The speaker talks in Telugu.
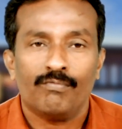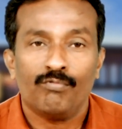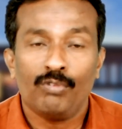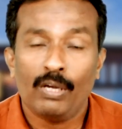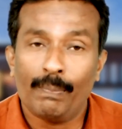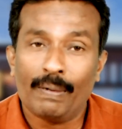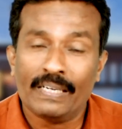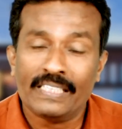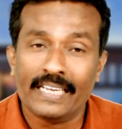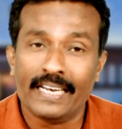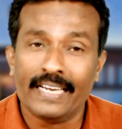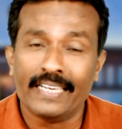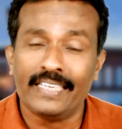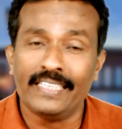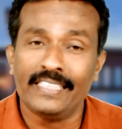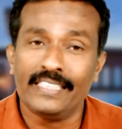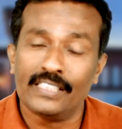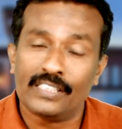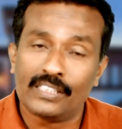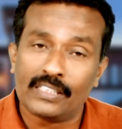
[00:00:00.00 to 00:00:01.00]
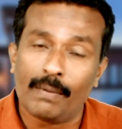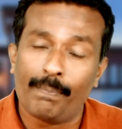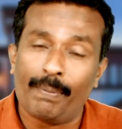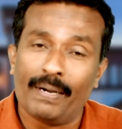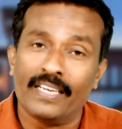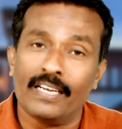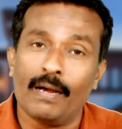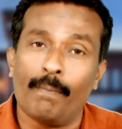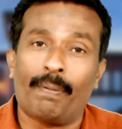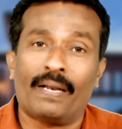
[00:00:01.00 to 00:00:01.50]
విభజనకి
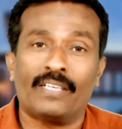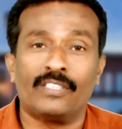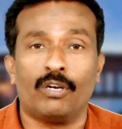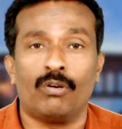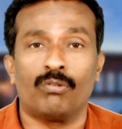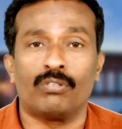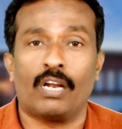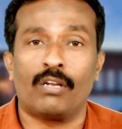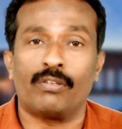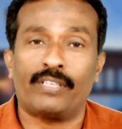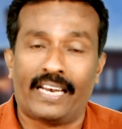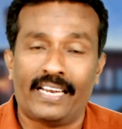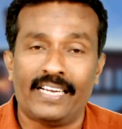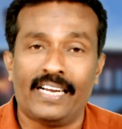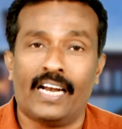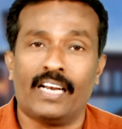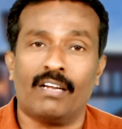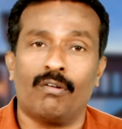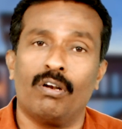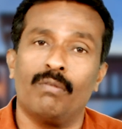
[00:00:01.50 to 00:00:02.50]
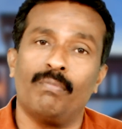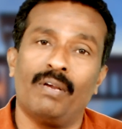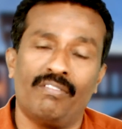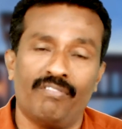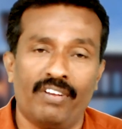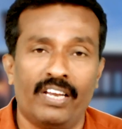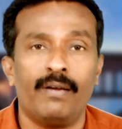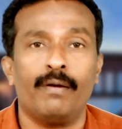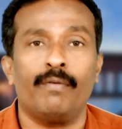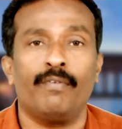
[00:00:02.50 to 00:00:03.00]
ఇష్టపడిన ప్రజలు ఉన్నారు తెలంగాణ వాళ్ళు
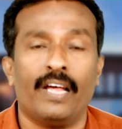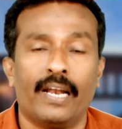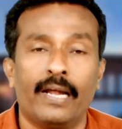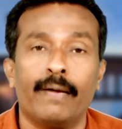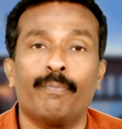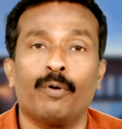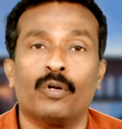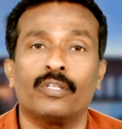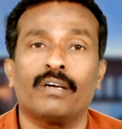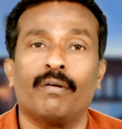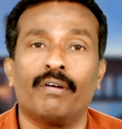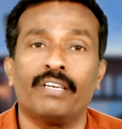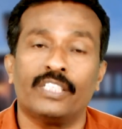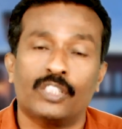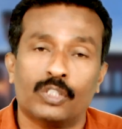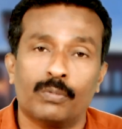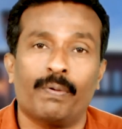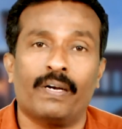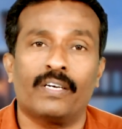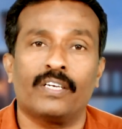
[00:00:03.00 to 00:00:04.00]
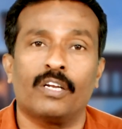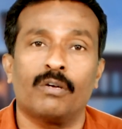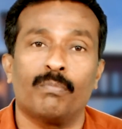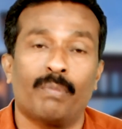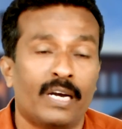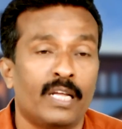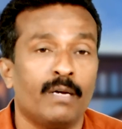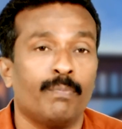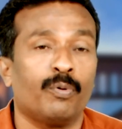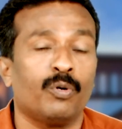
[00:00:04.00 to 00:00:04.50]
మేము వేరే వేరైపోతామని ఇష్టపడ్డారు
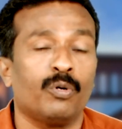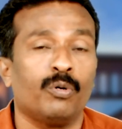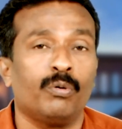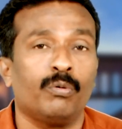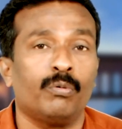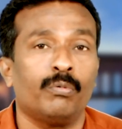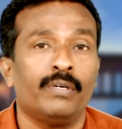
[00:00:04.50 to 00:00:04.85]
మళ్ళీ ఇప్పుడు